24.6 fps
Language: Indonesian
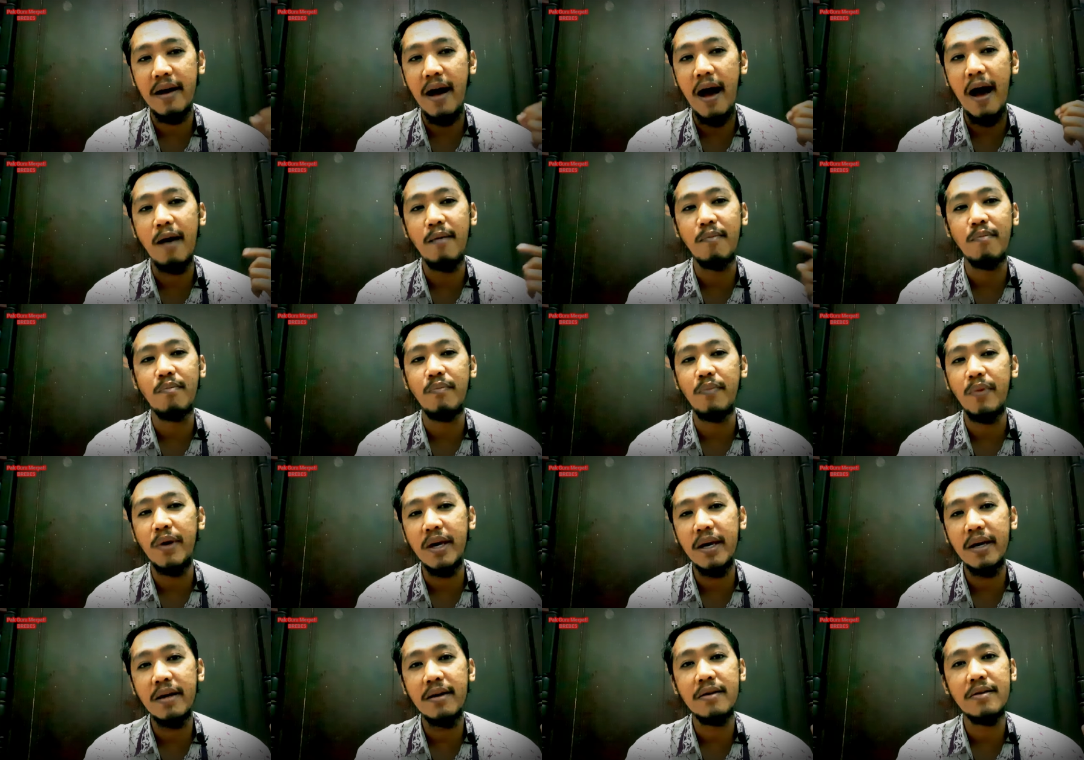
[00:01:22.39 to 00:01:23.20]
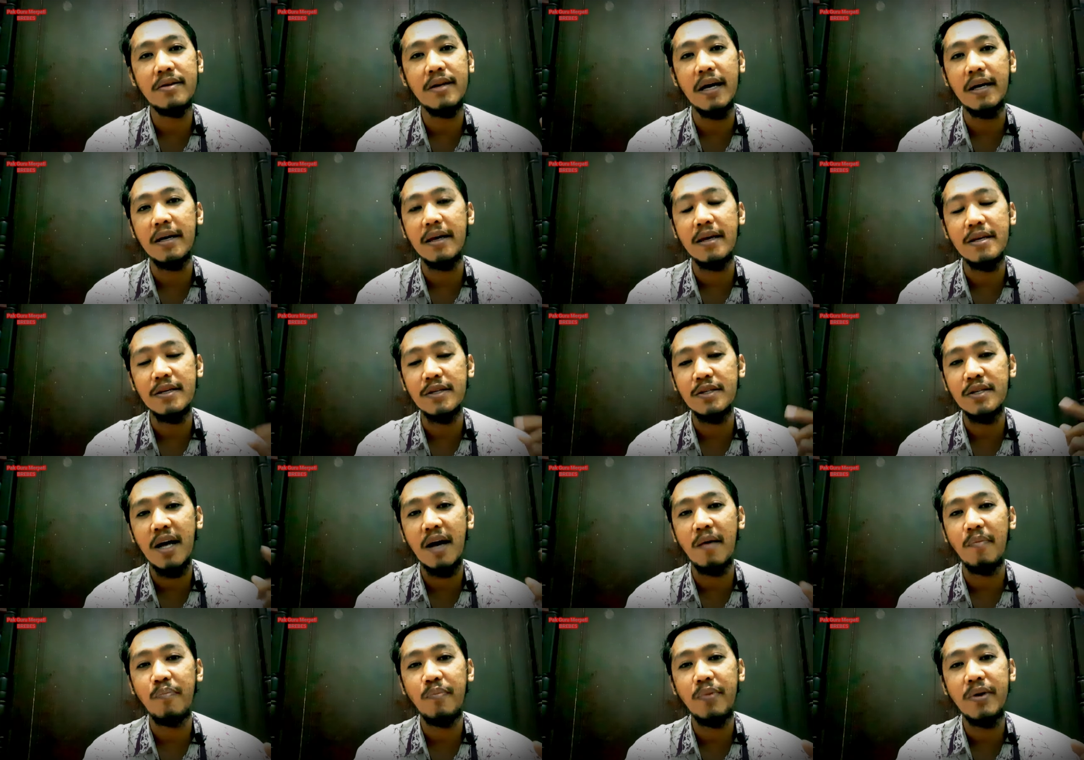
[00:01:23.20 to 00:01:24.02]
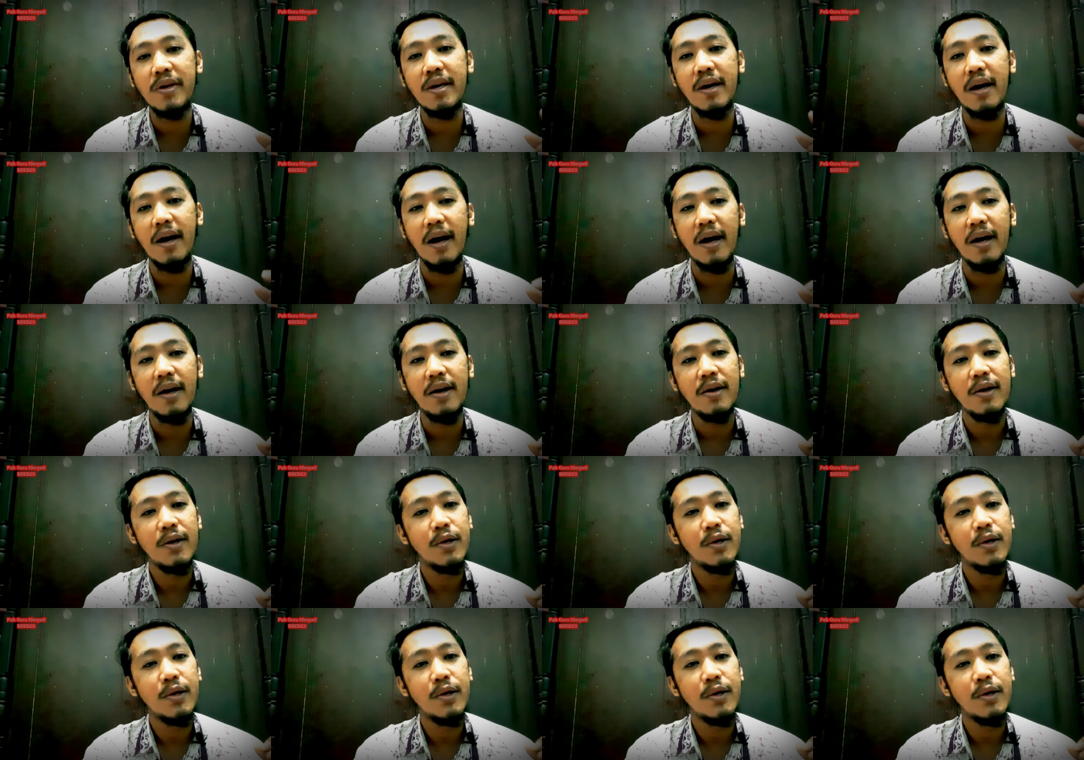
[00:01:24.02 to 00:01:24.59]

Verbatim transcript: kambing, daging sapi ya